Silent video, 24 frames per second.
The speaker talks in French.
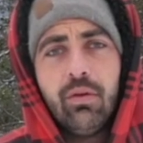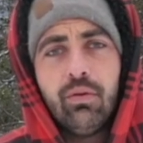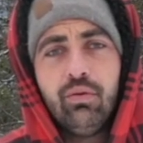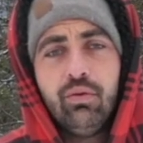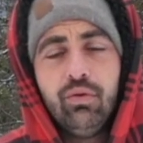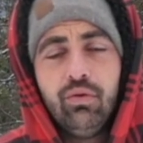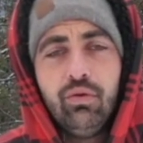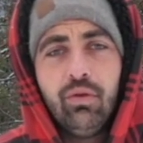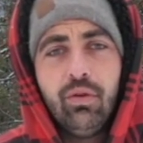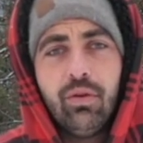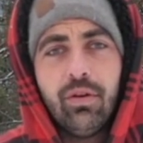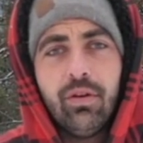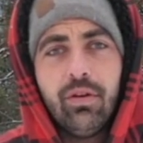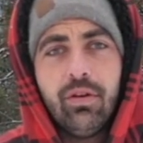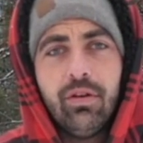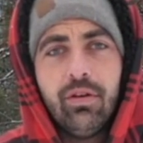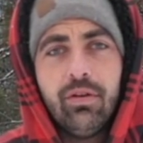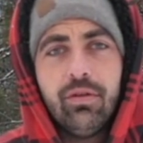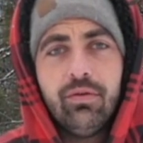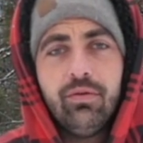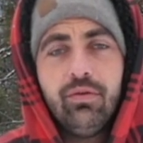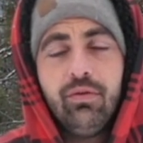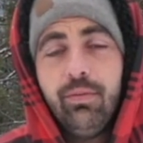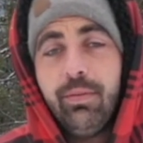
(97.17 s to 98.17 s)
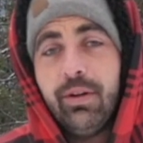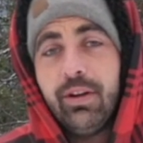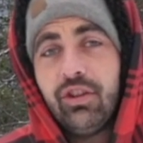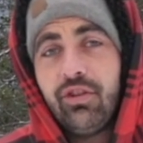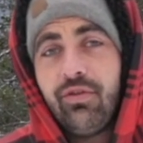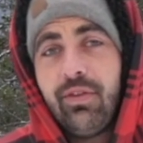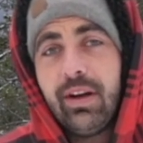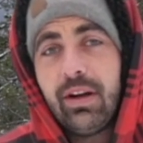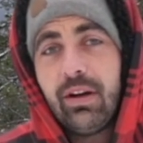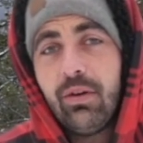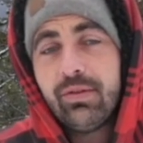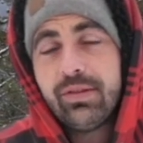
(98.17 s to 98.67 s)
où, euh, où bah,
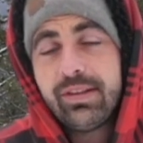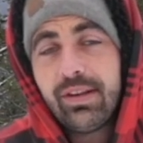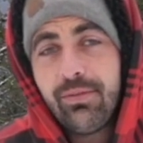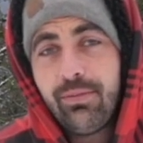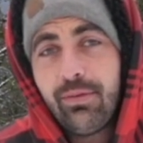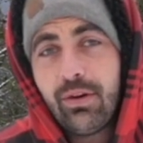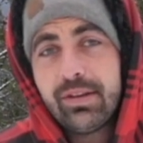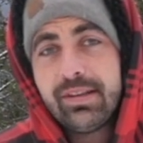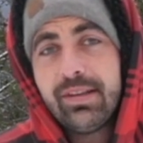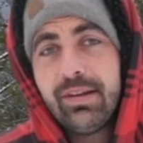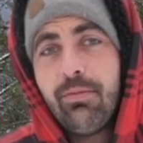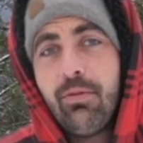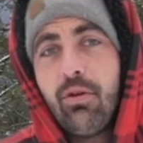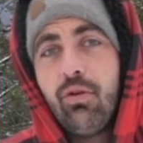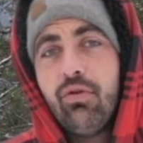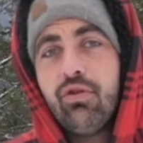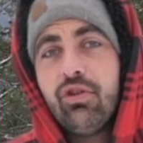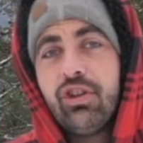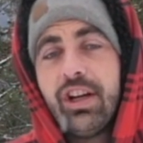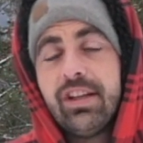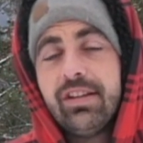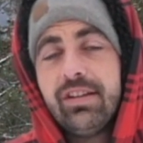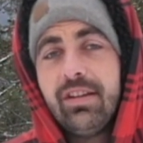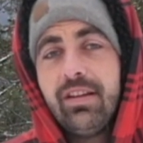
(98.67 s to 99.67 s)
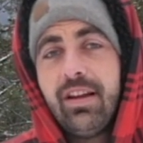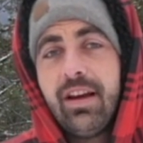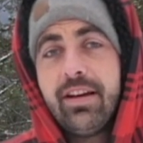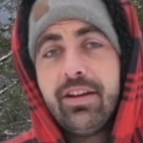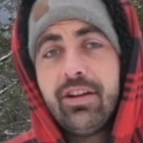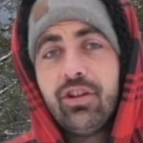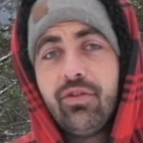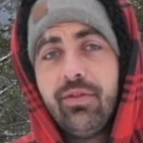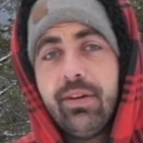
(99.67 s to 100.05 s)
je vais relancer forcément le jardinage,